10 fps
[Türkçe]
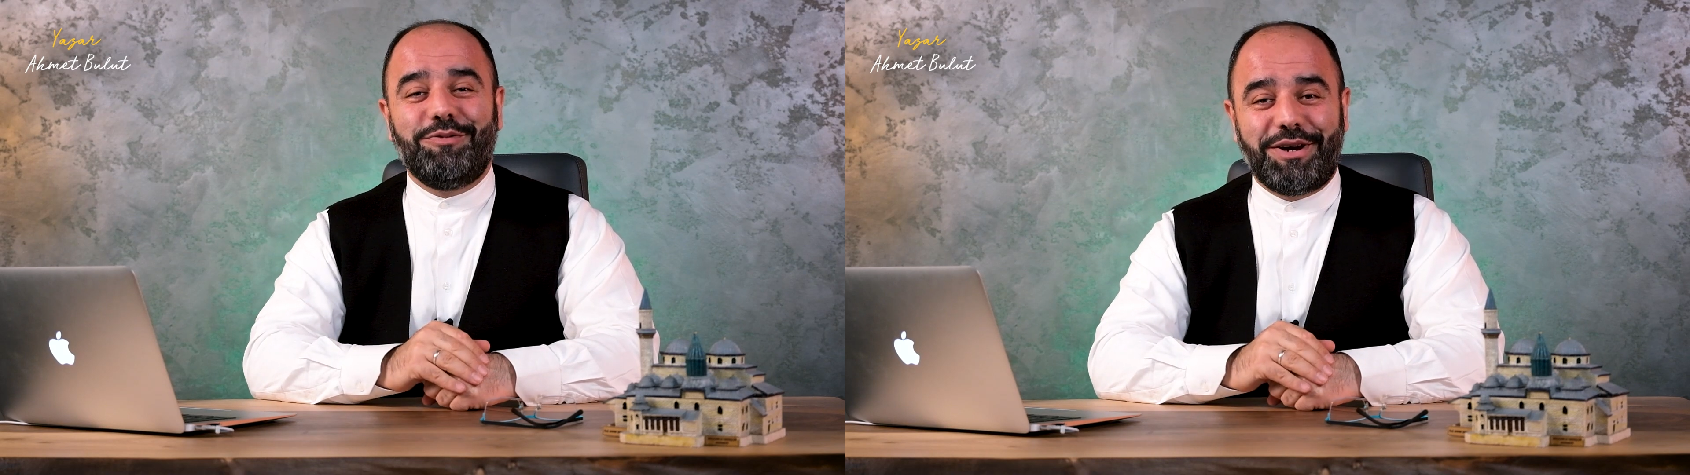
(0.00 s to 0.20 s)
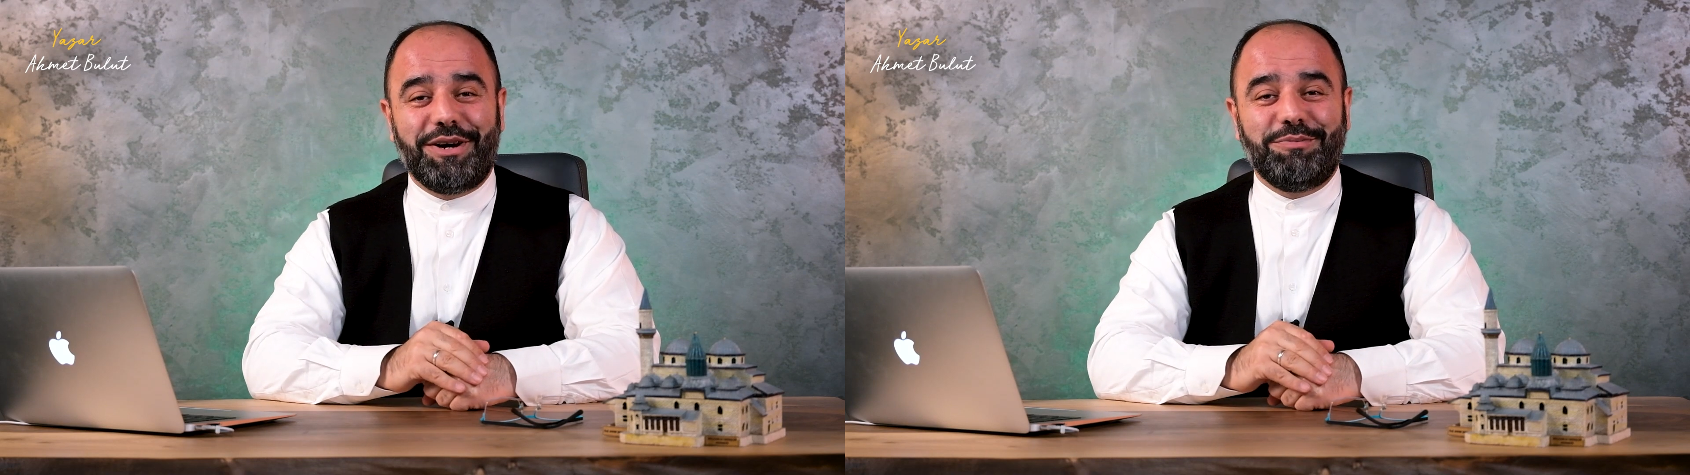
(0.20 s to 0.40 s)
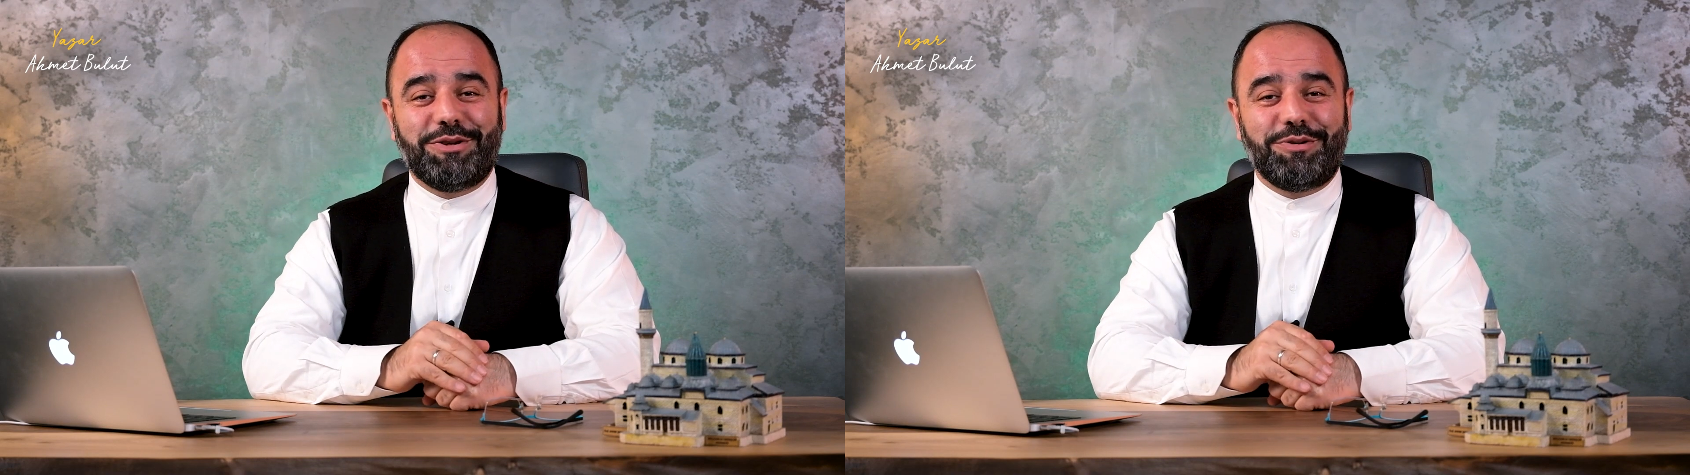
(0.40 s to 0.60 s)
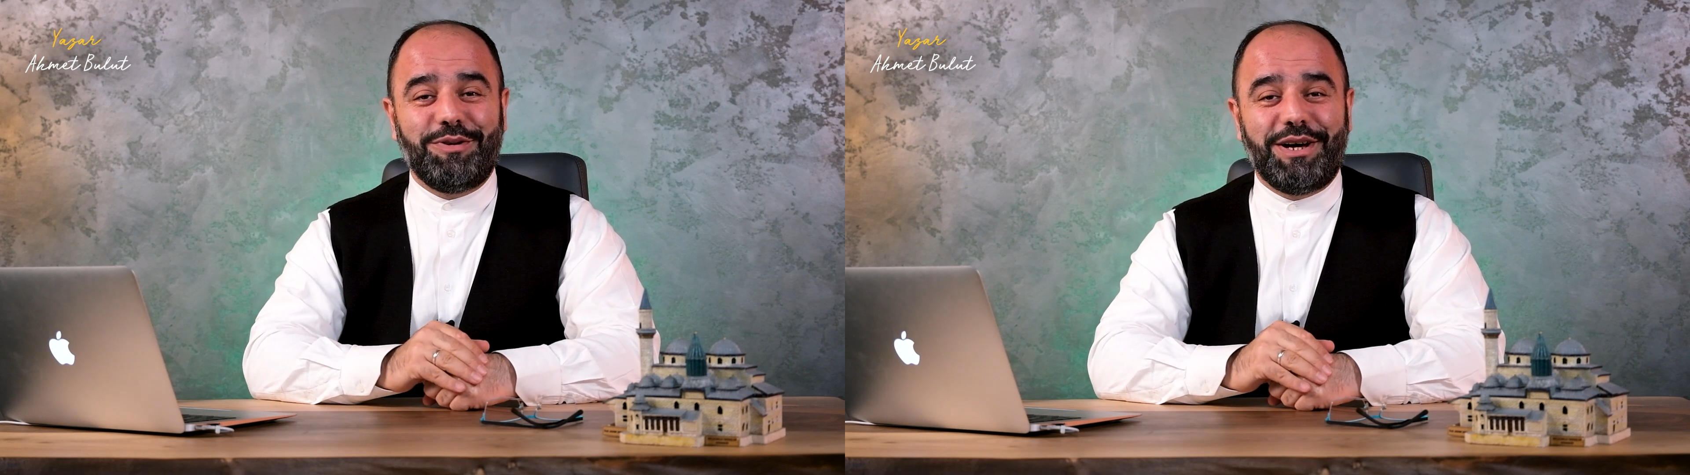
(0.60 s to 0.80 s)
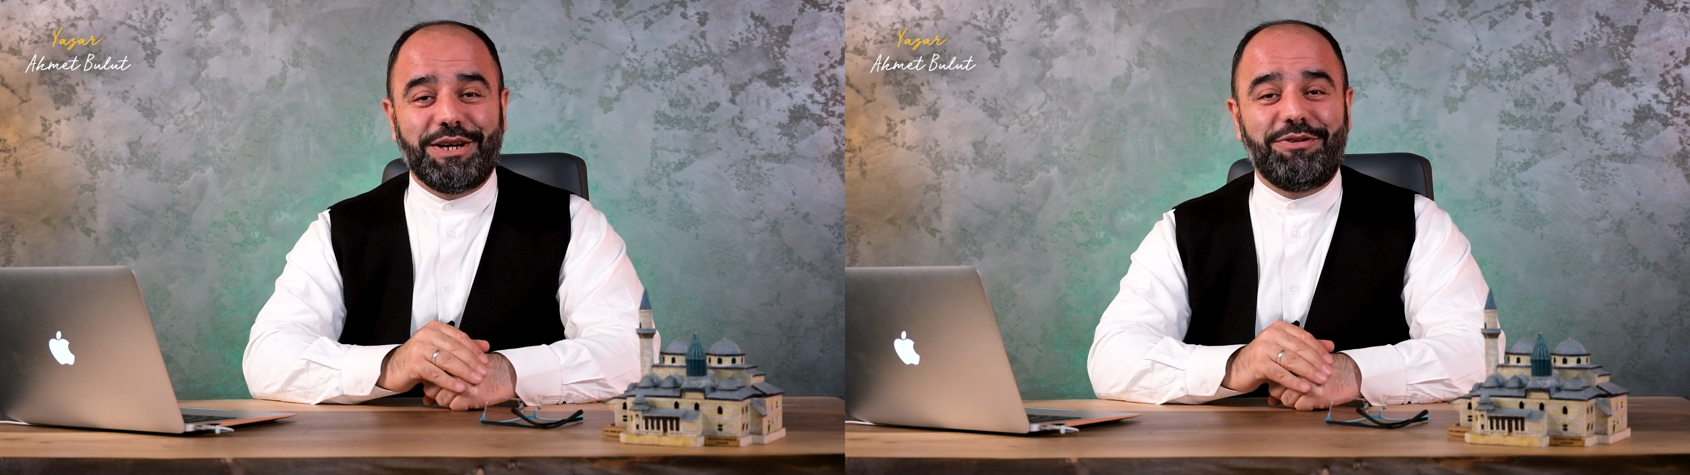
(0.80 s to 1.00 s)
ve
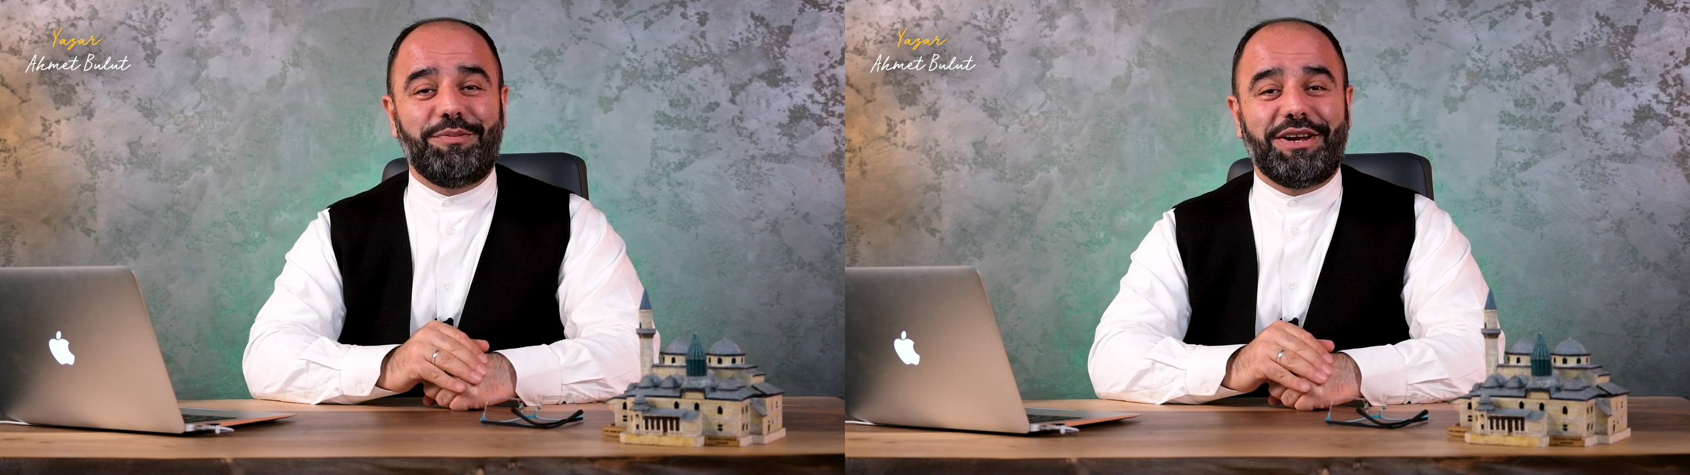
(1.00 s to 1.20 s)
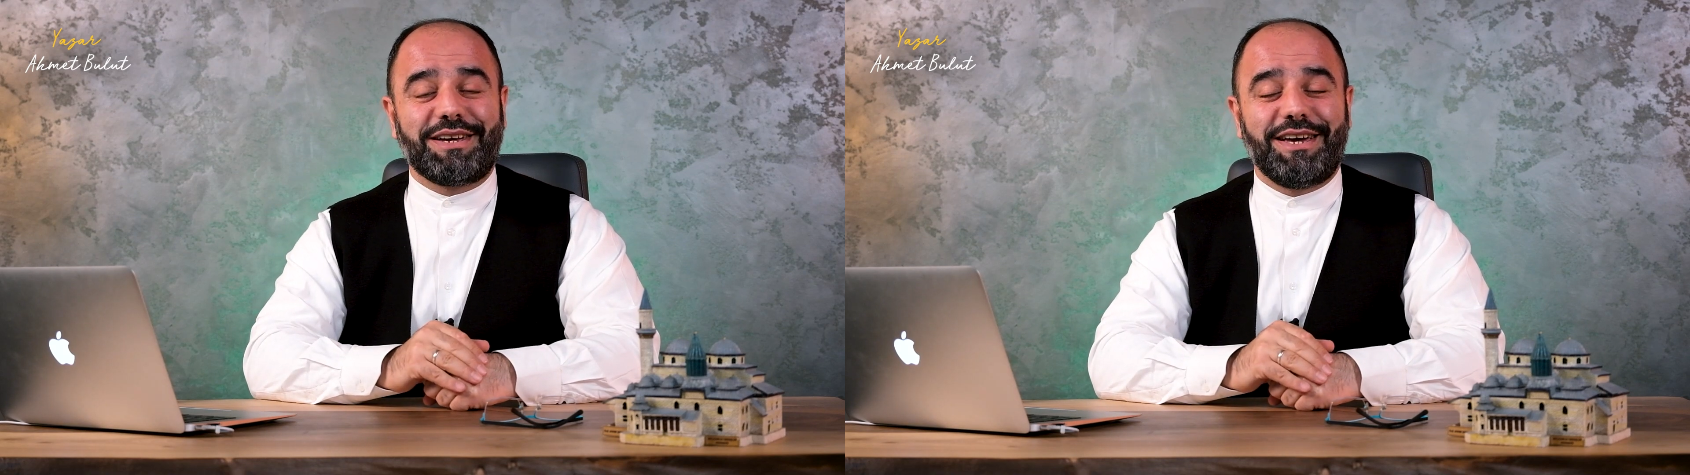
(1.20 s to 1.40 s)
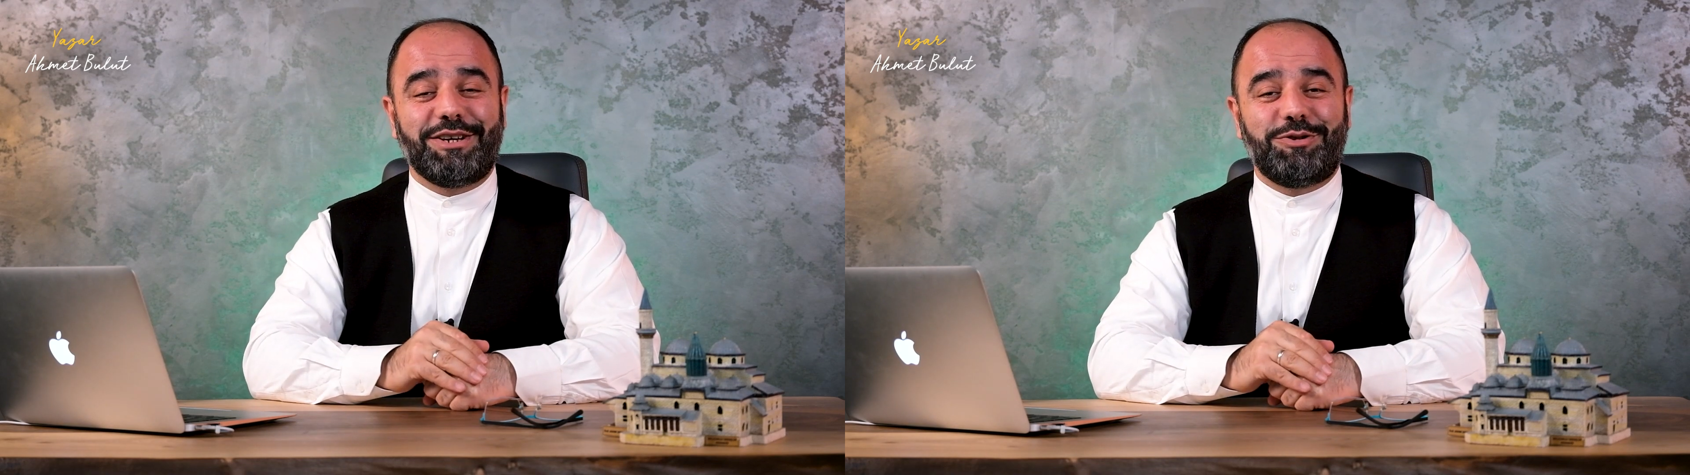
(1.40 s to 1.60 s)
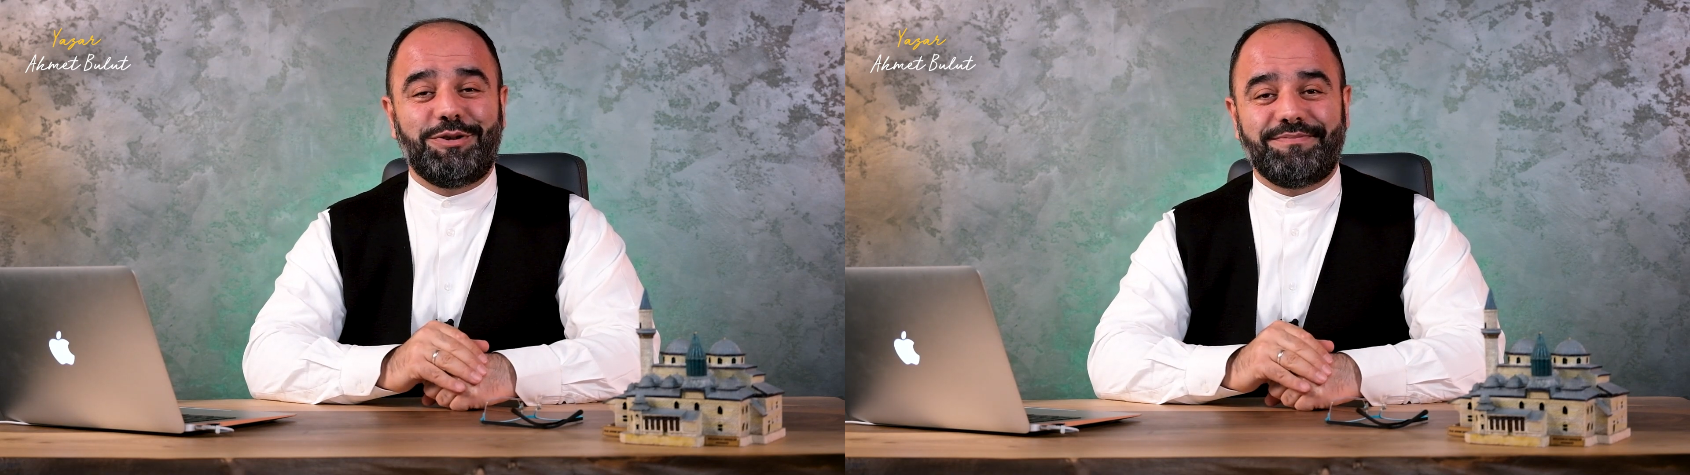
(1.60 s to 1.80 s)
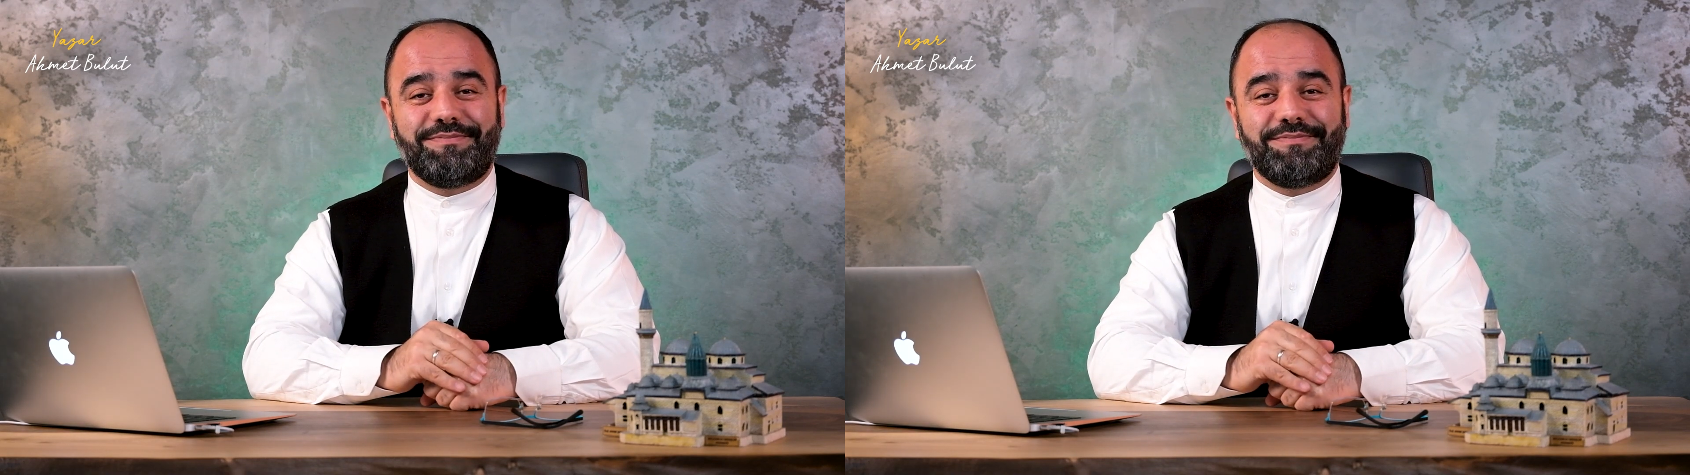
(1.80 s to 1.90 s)
rahmetullahi ve berekatü.